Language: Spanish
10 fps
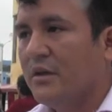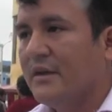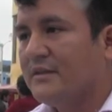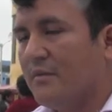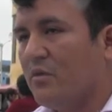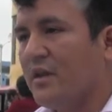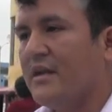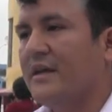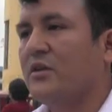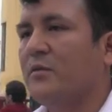esta
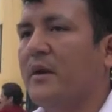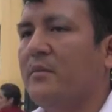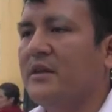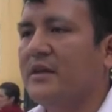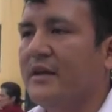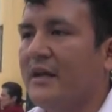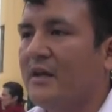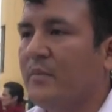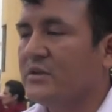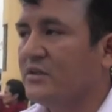modalidad nos permite de que
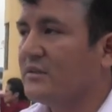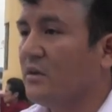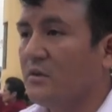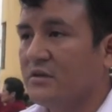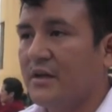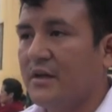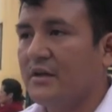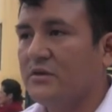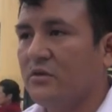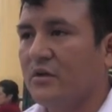las personas adultas en
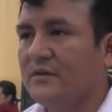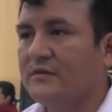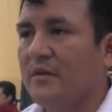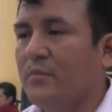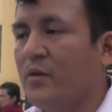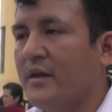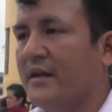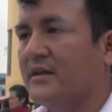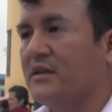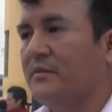riesgo este,
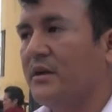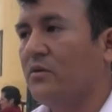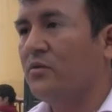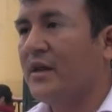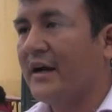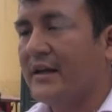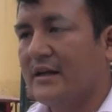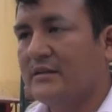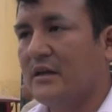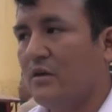puedan recibir una
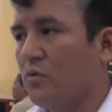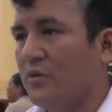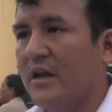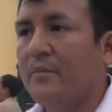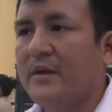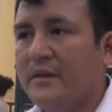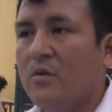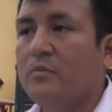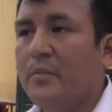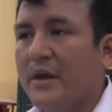canasta o de repente
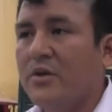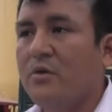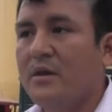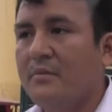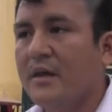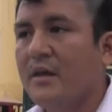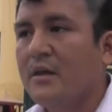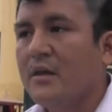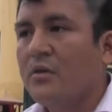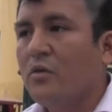un pequeño viver
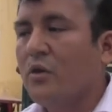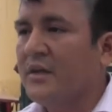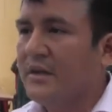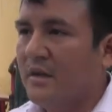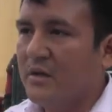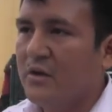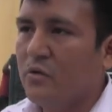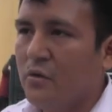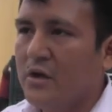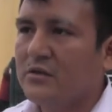o
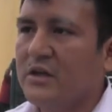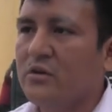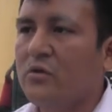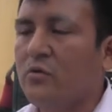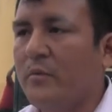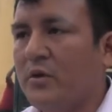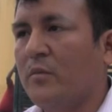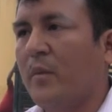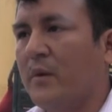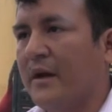incluirlos dentro de un
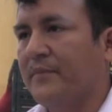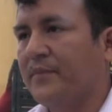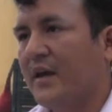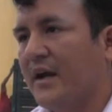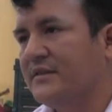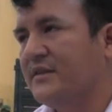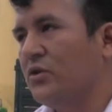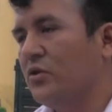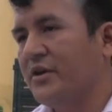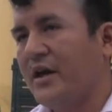comedor popular
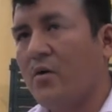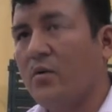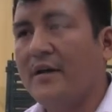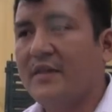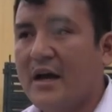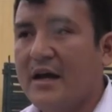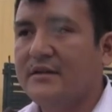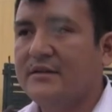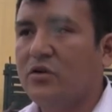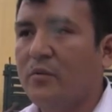haciendo ya un
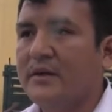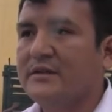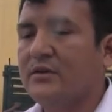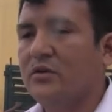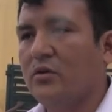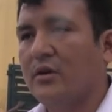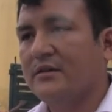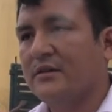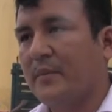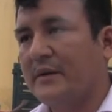análisis, conversando con
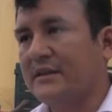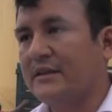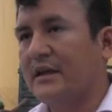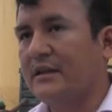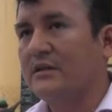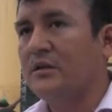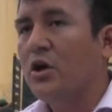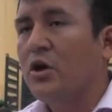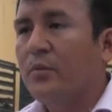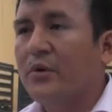las representantes,
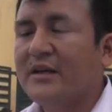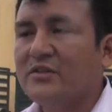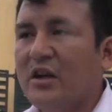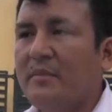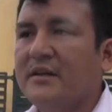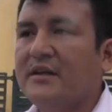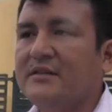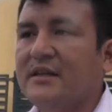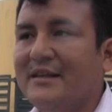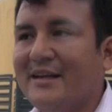porque solamente
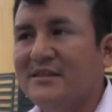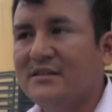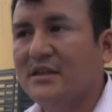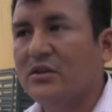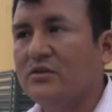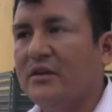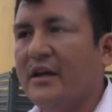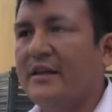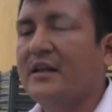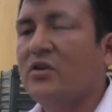existen tres distritos
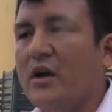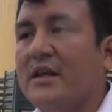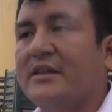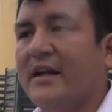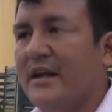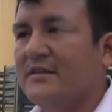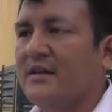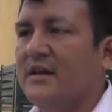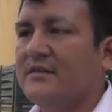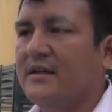que han tenido el interés
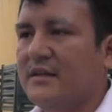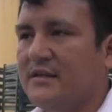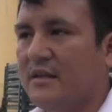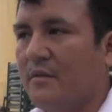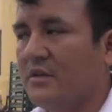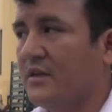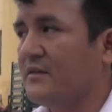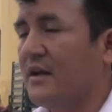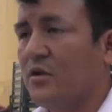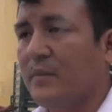de hacer este trámite
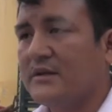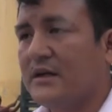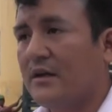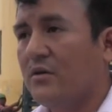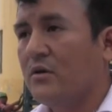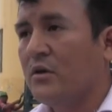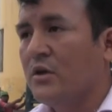desde el año pasado